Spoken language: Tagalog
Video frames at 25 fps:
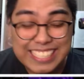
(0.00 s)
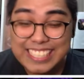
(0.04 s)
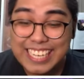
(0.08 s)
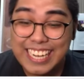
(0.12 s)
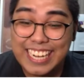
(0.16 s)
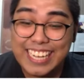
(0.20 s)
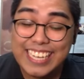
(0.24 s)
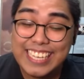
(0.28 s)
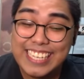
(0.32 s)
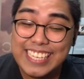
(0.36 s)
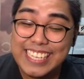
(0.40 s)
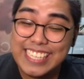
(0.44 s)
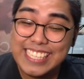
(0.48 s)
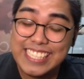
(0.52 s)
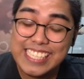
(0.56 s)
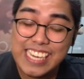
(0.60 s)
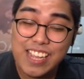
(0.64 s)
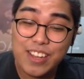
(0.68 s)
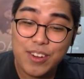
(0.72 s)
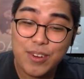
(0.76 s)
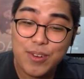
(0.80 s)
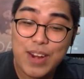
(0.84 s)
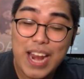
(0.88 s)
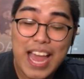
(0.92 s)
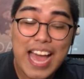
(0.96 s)

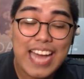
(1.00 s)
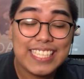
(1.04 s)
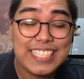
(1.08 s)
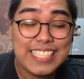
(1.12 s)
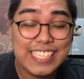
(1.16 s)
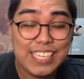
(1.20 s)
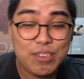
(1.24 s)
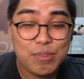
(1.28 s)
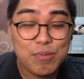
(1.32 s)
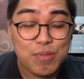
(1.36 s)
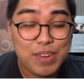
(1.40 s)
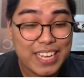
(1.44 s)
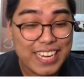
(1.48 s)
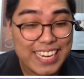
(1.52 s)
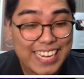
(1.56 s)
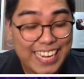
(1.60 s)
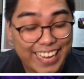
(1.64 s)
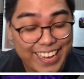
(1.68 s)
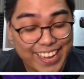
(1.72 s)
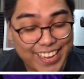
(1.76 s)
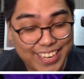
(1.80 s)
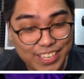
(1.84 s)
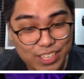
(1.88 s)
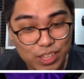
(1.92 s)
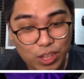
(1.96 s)
Kagigising ko lang. Sinong
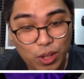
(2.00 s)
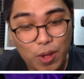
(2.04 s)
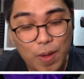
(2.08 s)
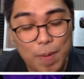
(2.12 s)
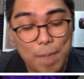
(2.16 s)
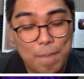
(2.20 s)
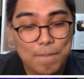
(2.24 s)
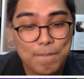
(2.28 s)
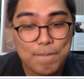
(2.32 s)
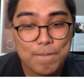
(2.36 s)
naglagay nito?